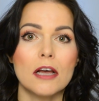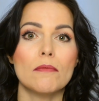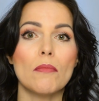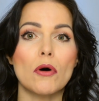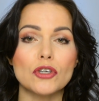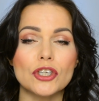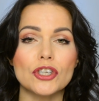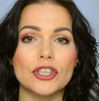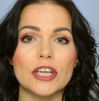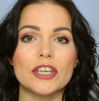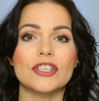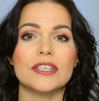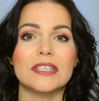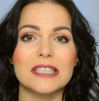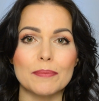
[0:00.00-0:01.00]
Możesz
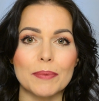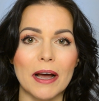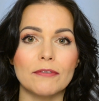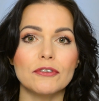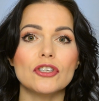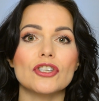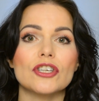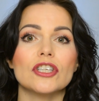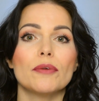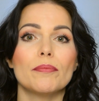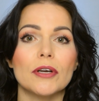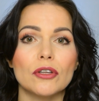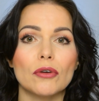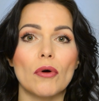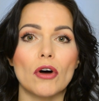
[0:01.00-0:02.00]
też sprawić, że nie
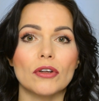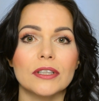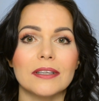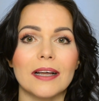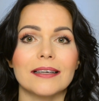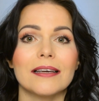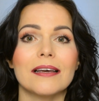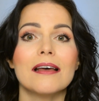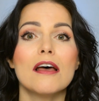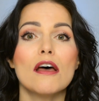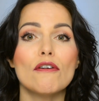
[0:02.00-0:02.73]
będą one takie